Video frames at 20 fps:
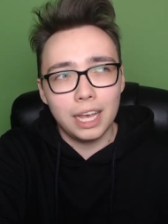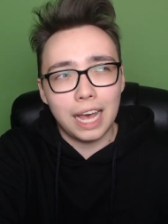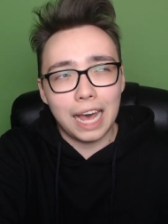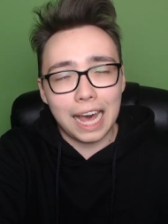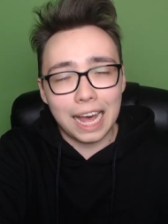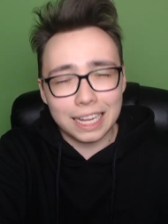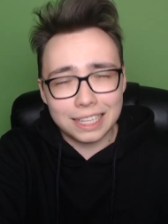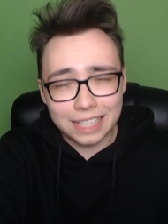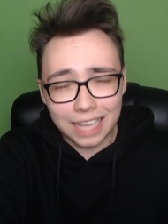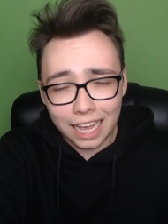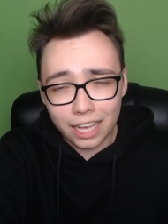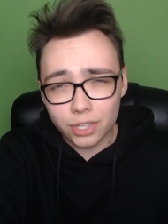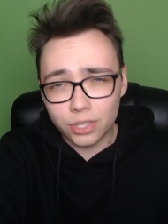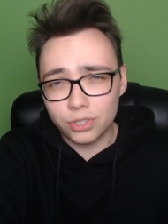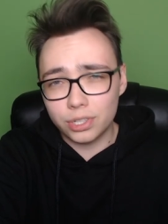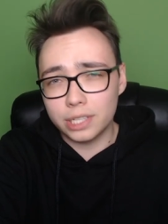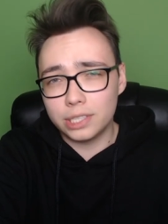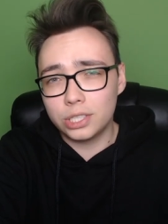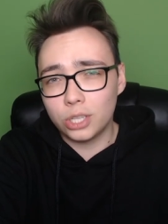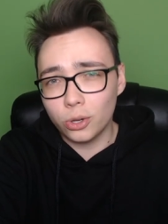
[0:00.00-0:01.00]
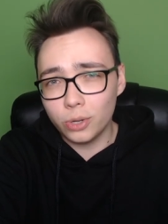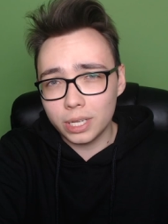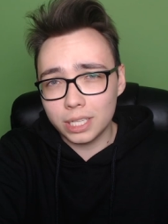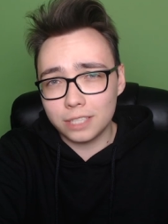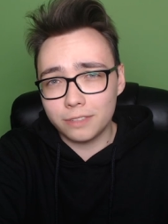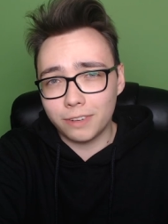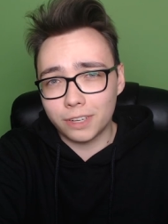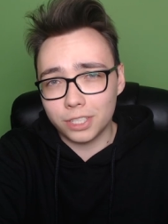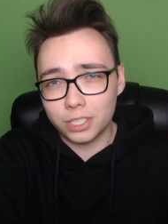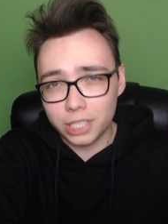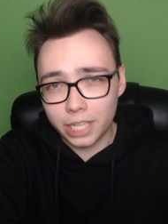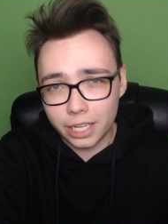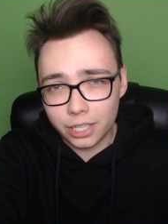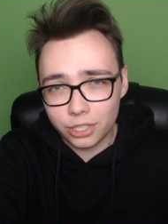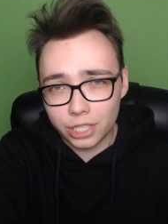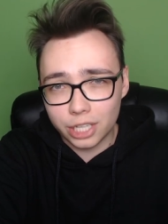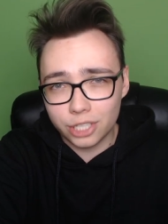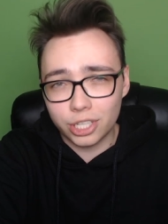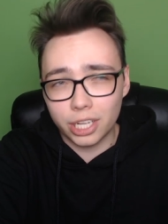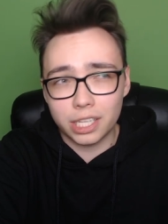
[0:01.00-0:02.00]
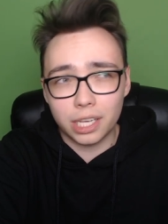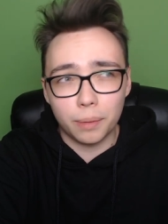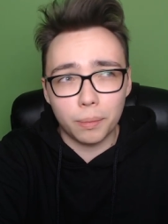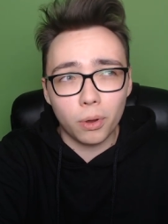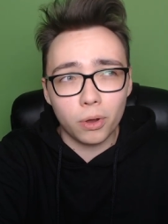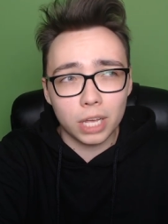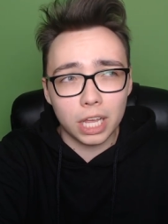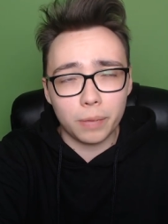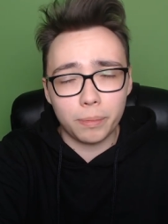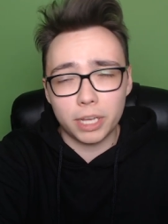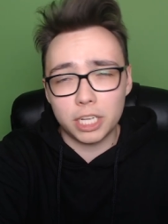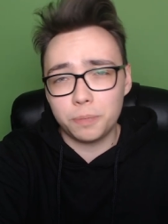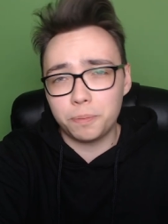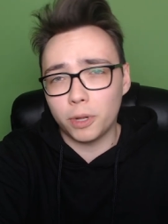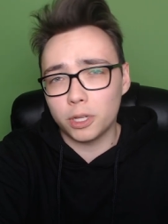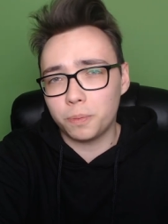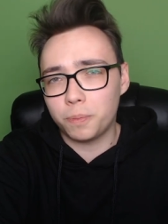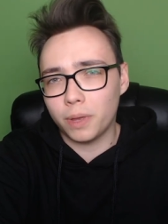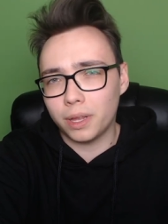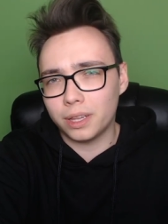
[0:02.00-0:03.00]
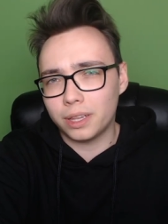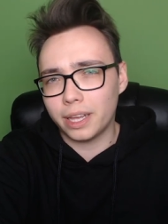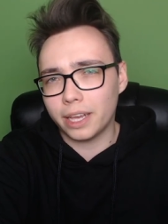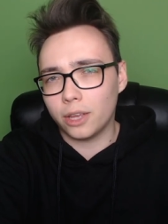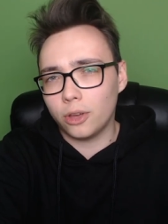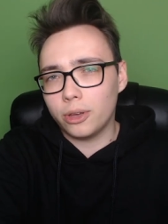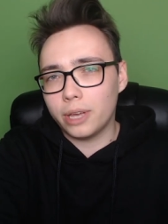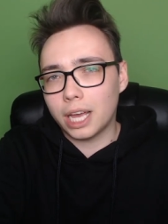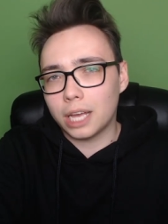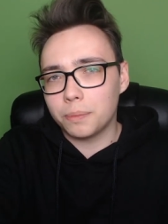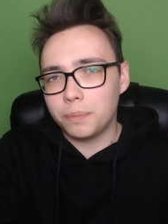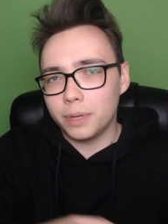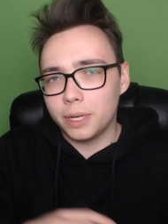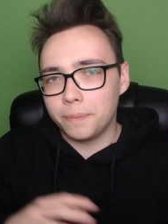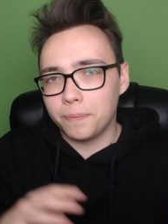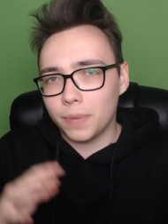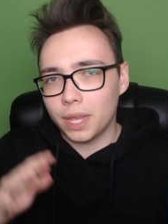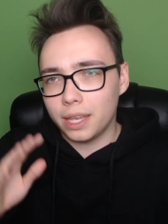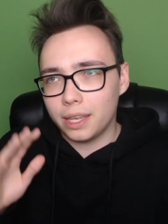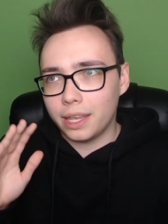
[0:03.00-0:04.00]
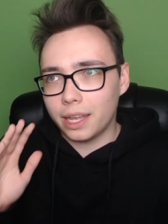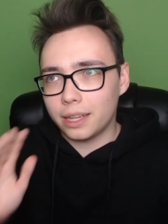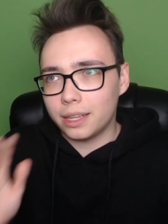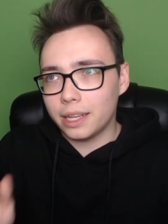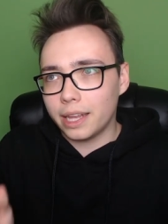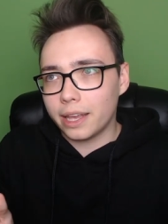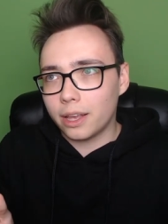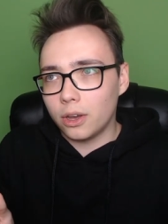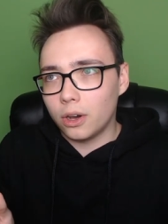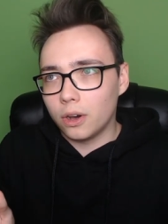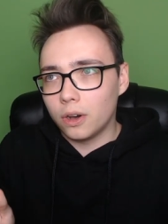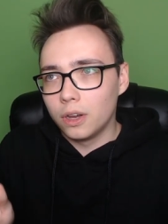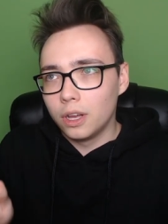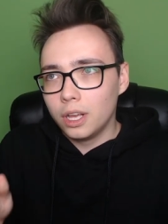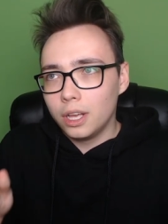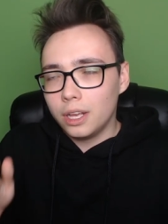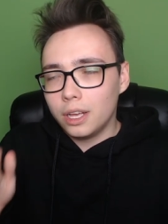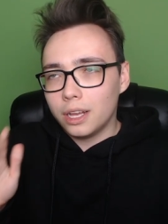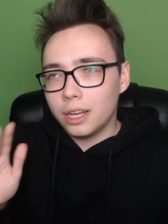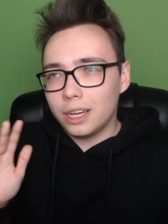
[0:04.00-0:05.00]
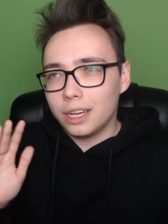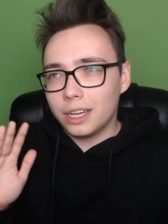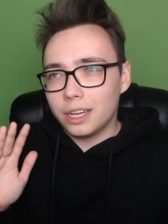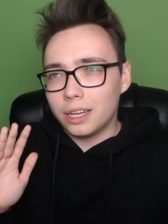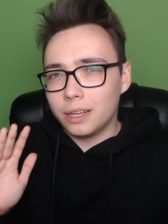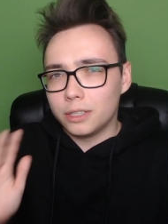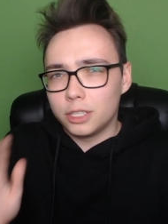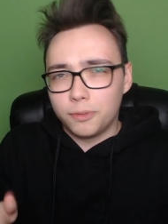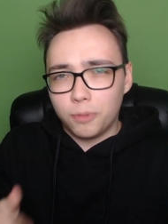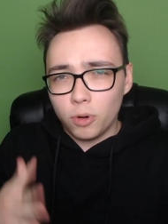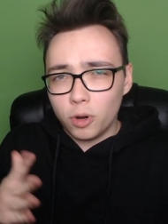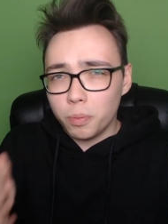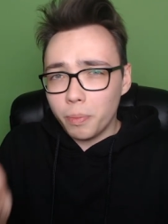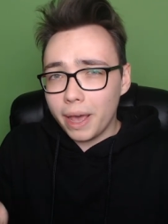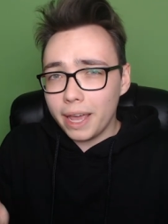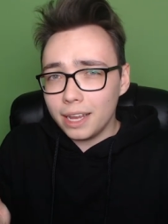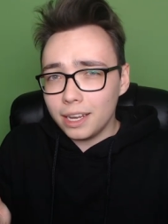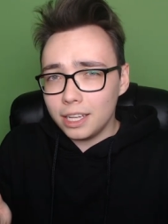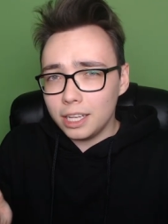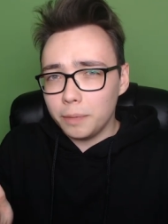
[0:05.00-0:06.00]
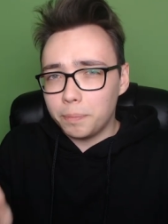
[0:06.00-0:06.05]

a także, co jest ważniejsze, że nie mogę mieć podpiętego jakby jednego e, dwóch maili